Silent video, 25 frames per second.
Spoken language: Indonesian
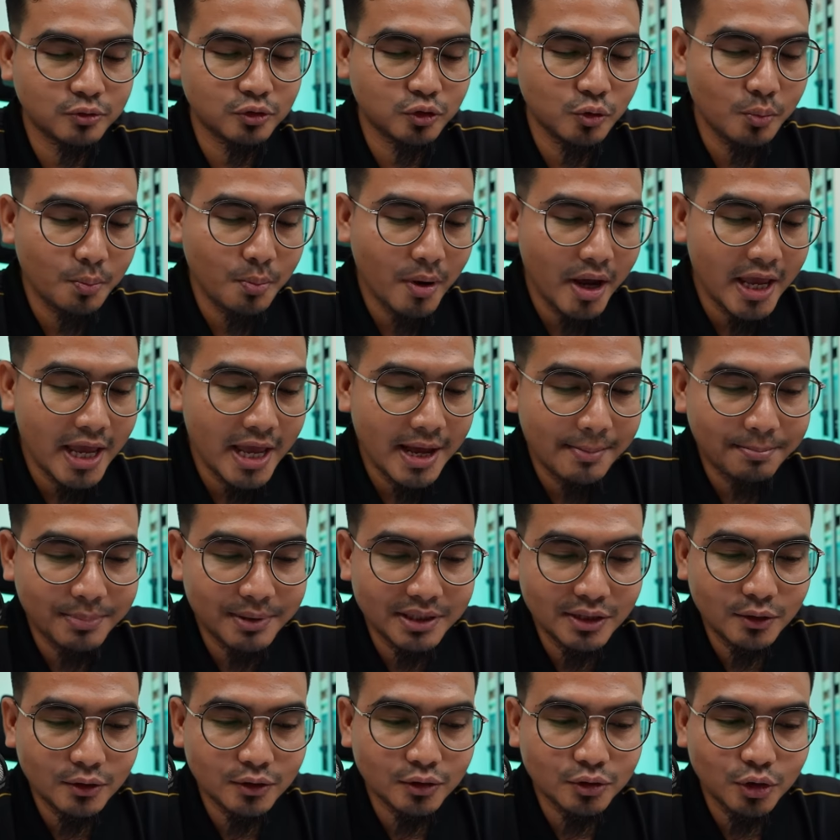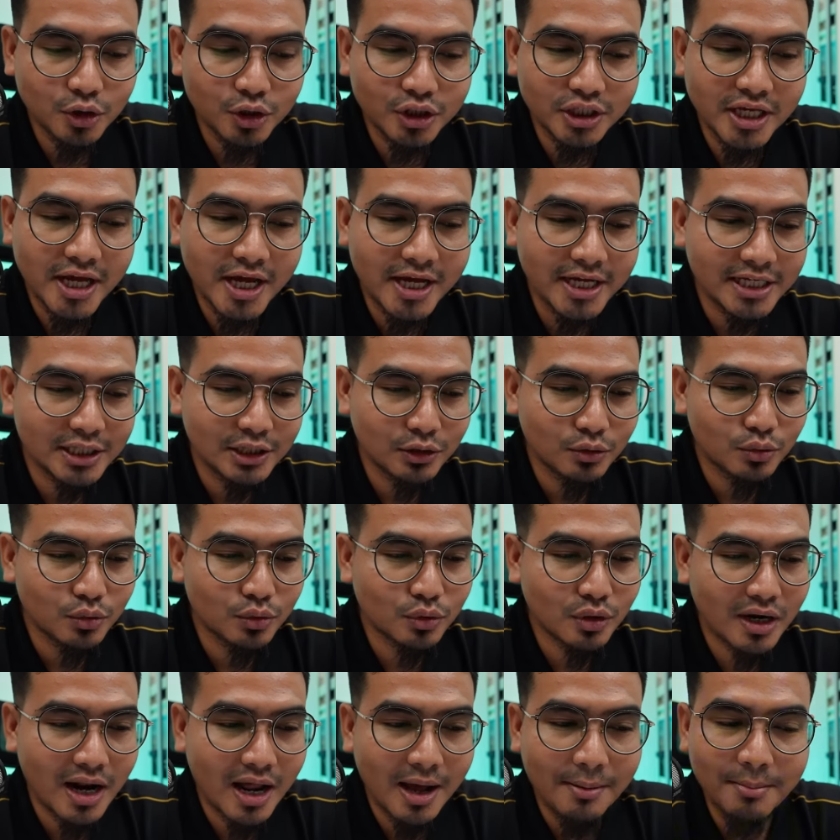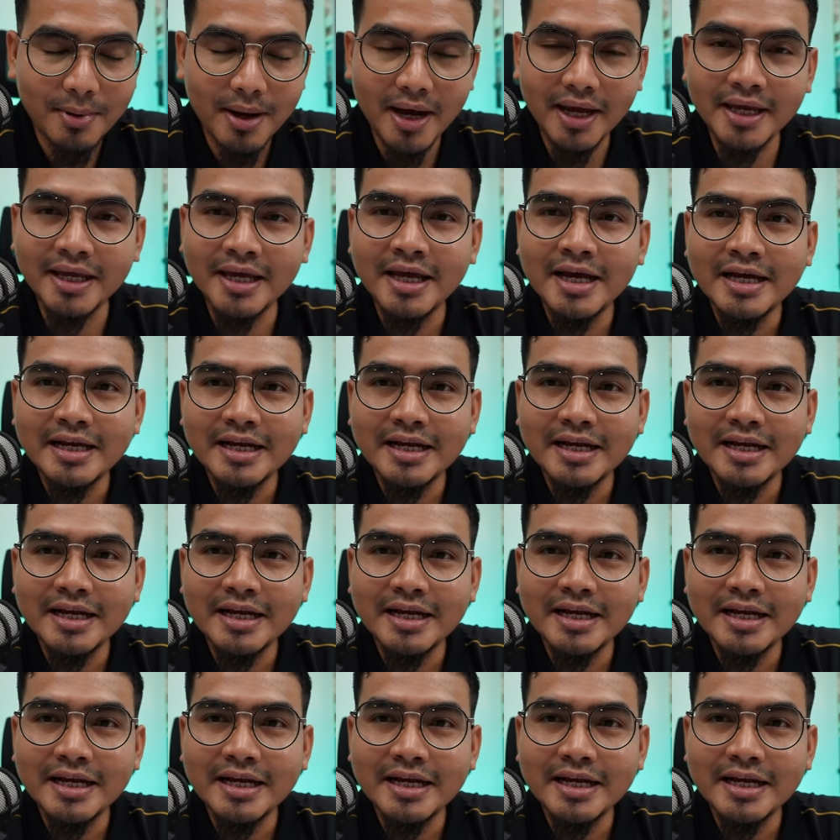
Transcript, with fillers: supaya penontonnya itu ramai.